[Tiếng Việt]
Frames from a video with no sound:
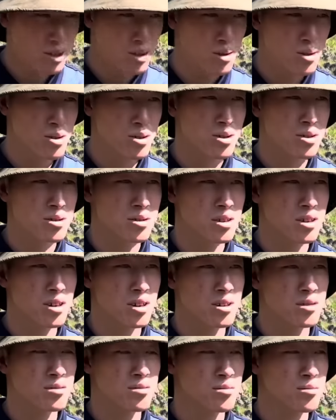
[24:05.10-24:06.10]
rồi.
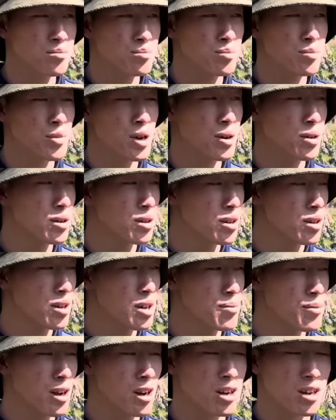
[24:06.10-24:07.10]
Còn
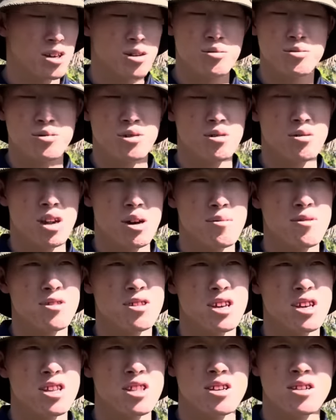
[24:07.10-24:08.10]
em bảo là không làm
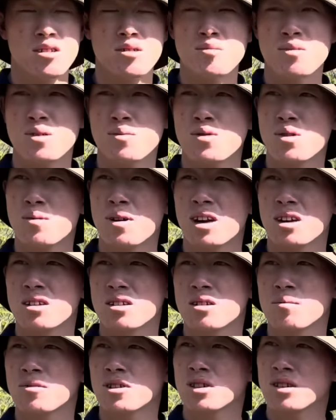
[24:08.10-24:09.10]
như thế thì, nhưng mà bố bảo
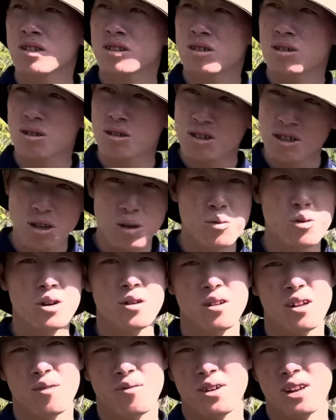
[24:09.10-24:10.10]
là nếu mà cứ nhất
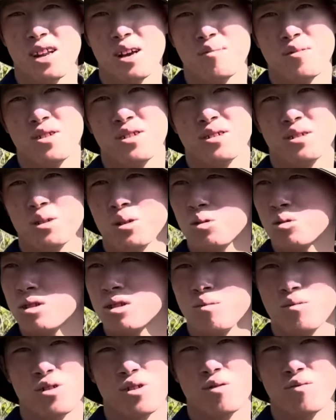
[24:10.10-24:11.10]
quyết là phải làm như ở dưới
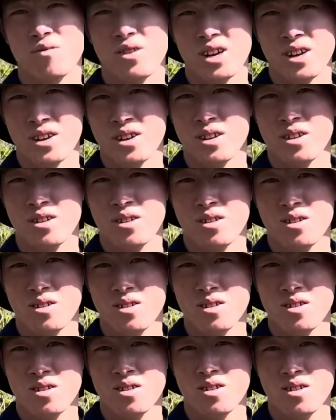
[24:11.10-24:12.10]
Xuôi thì bố không về. Thế bây
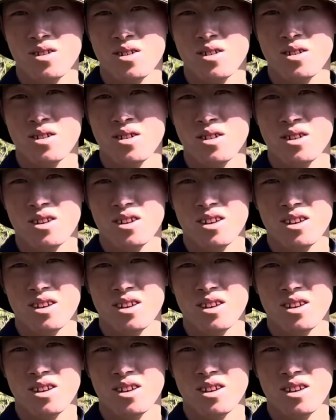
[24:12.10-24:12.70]
giờ ý em như thế nào?